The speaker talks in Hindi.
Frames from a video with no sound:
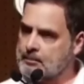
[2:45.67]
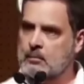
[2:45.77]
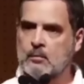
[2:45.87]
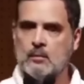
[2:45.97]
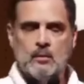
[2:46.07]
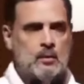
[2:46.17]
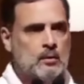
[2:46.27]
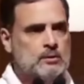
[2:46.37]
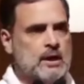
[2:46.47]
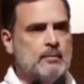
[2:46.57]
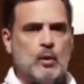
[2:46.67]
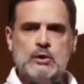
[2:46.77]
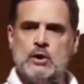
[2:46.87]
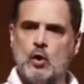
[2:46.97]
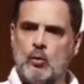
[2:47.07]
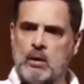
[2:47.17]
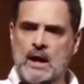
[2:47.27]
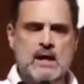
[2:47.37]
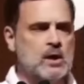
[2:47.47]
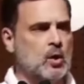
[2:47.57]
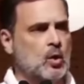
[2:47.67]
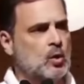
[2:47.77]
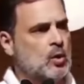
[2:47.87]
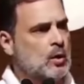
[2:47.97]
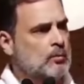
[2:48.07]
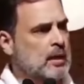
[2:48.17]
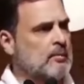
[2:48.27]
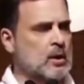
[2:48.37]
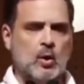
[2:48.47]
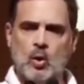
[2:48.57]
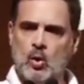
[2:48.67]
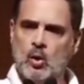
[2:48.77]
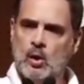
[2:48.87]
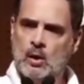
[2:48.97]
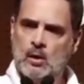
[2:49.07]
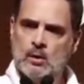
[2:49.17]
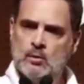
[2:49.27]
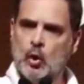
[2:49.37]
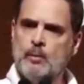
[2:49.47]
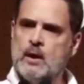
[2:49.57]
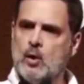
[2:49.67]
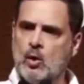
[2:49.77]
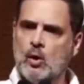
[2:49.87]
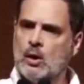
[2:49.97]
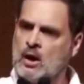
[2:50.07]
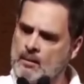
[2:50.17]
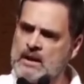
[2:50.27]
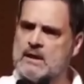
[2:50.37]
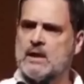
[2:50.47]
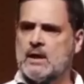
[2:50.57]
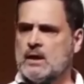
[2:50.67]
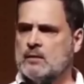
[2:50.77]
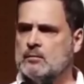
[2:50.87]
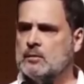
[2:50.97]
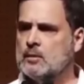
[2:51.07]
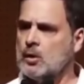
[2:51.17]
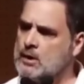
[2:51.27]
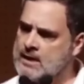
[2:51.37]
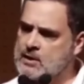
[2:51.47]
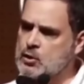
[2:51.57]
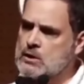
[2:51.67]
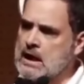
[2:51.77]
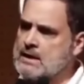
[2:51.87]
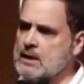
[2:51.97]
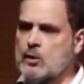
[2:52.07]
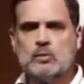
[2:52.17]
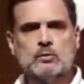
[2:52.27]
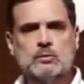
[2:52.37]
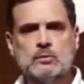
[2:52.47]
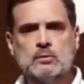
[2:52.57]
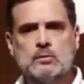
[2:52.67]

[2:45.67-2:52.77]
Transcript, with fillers: आप चाहे मोची हो बढ़ई हो प्लम्बर हो धोबी हो कभी नहीं दिखेंगे और ये देश को चलाते हैं लोग